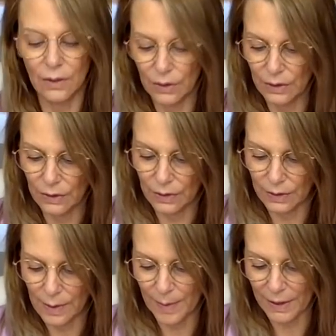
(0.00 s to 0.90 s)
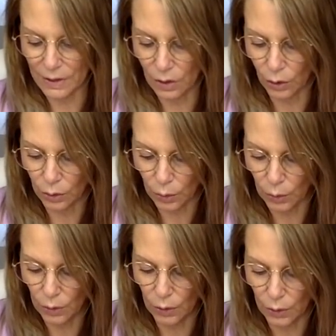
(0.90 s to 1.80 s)
euh, des personnes en
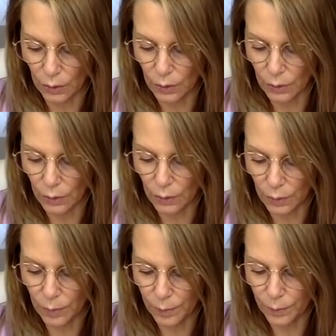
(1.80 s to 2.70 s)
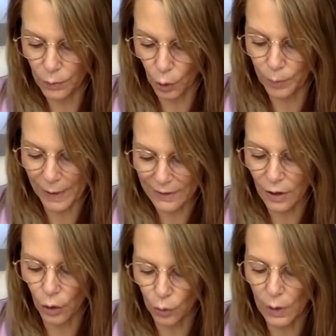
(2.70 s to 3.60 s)
trop, euh, trop de
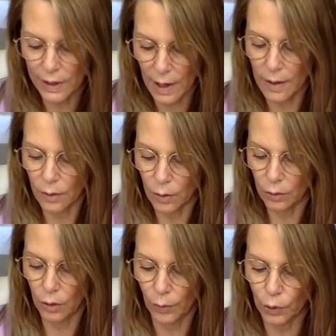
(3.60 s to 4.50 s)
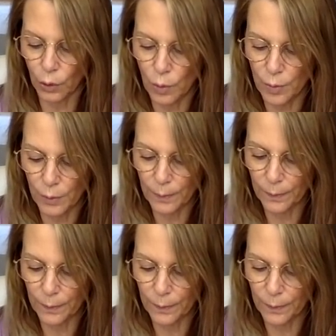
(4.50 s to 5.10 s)
personnes en tous les cas dans votre couple.